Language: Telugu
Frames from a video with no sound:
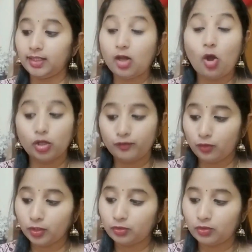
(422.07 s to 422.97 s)
ఇంకా ఆలివ్
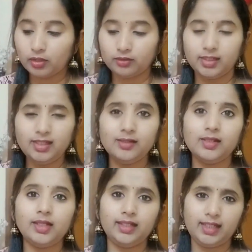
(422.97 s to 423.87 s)
ఆయిల్ కూడా ఉంది
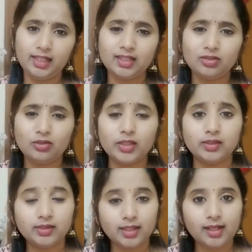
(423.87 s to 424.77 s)
నేను ఎందుకు
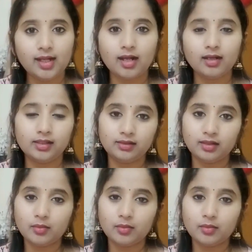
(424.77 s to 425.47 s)
ఇంతగా ఇంత